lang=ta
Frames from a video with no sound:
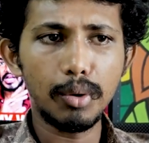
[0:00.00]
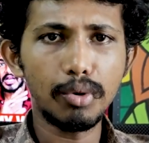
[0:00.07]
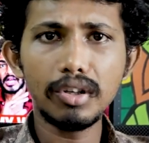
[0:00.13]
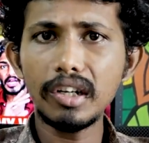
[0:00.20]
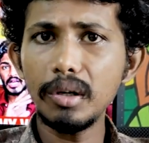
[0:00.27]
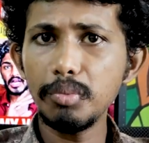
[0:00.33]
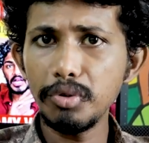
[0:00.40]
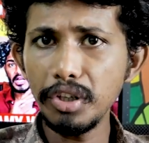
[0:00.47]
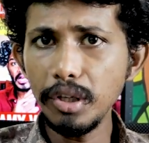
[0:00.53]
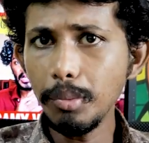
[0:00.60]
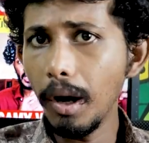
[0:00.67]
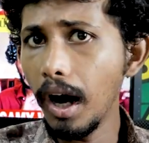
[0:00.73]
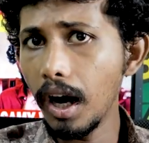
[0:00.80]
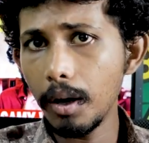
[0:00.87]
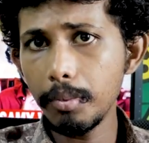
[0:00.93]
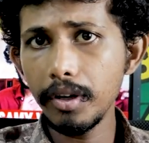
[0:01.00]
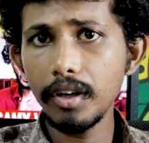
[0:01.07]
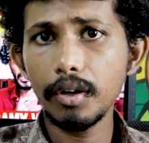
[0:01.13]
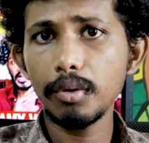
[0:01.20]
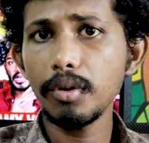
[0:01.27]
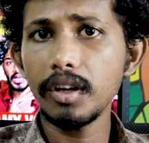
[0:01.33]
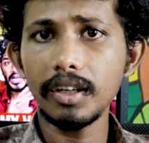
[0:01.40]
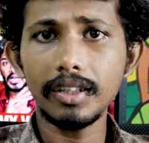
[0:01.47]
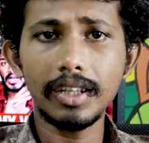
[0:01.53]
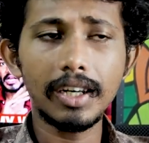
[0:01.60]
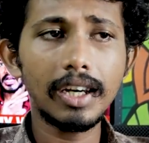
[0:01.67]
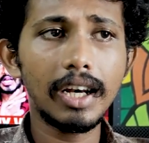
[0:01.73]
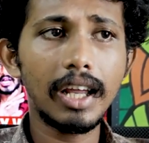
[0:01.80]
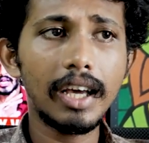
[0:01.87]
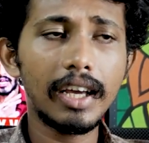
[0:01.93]
கொடுக்க முடியுமா அப்படின்றதும் எனக்கு
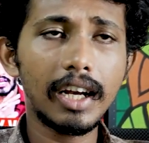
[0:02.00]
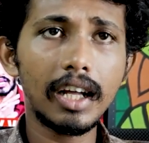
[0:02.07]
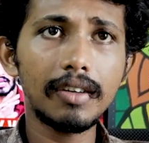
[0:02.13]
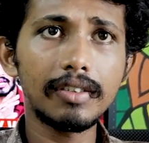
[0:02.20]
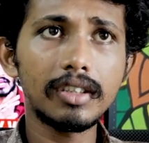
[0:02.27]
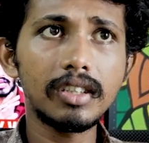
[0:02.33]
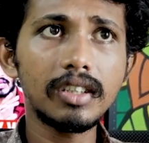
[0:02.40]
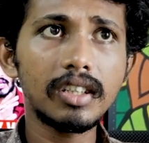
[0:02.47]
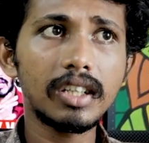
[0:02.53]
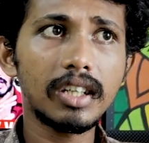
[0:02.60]
தெரியல ஏன்னா வந்து